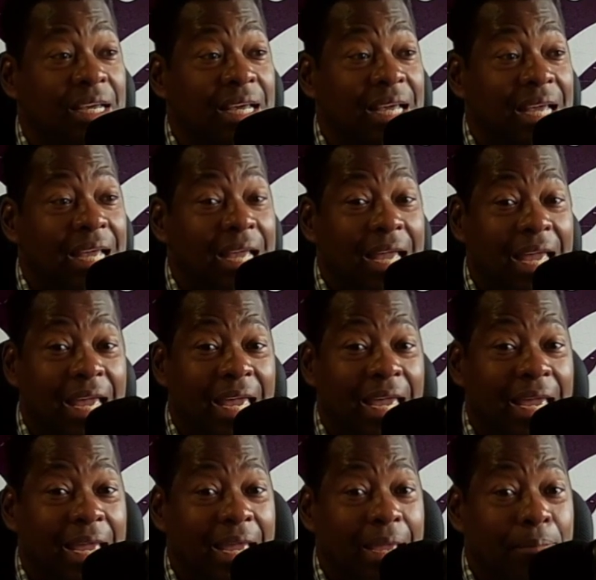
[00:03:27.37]

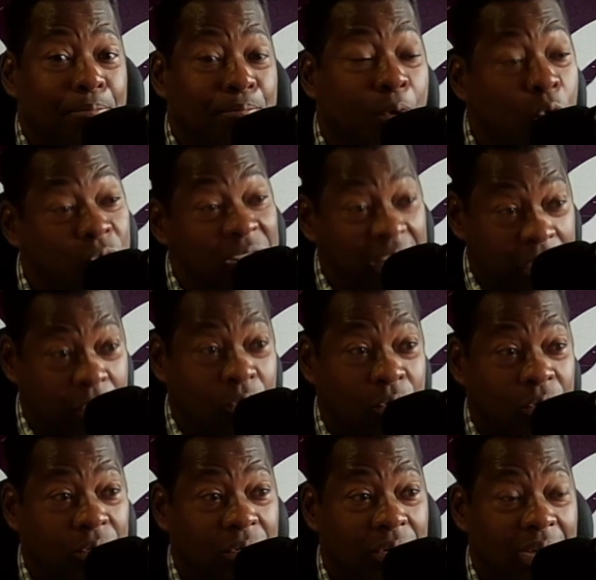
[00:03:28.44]
eh, público.
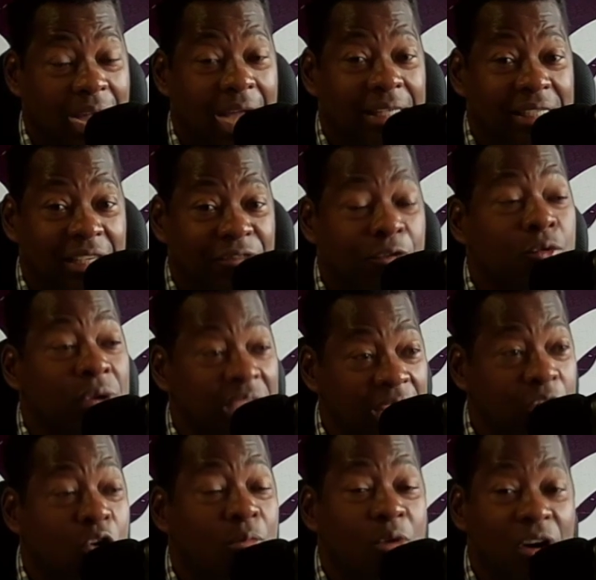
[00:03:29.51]
Allí fungí
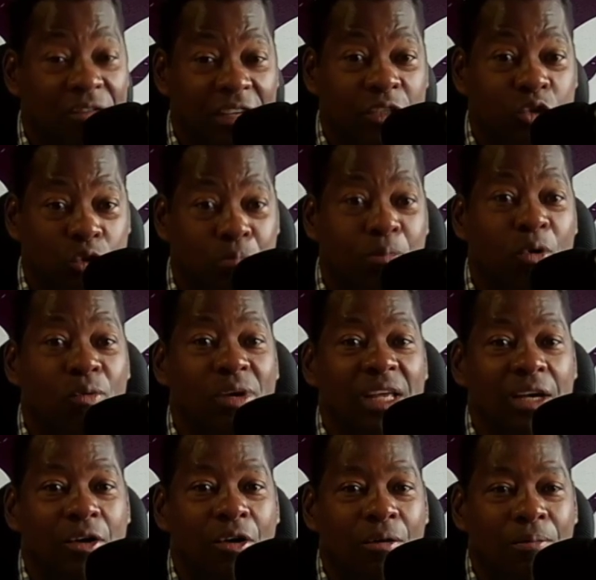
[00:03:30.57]
como defensor
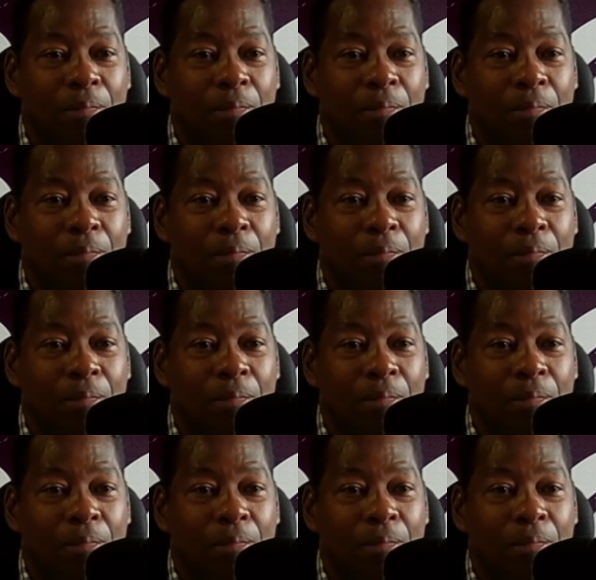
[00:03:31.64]
público